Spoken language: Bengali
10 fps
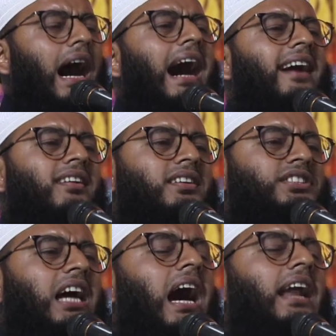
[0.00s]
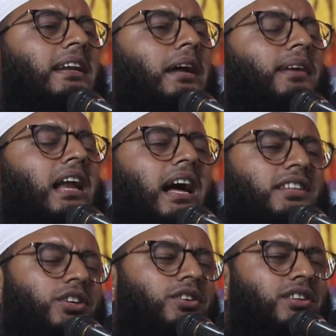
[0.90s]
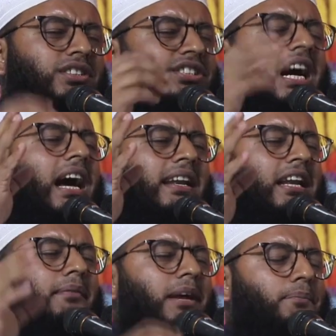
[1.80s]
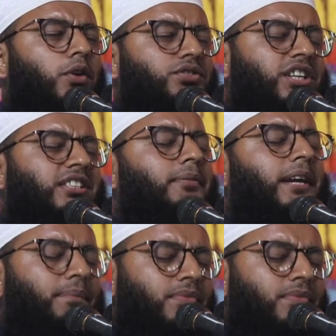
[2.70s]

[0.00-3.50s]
আর জাহান্নামীরা যখন জাহান্নামে পৌঁছে যাবে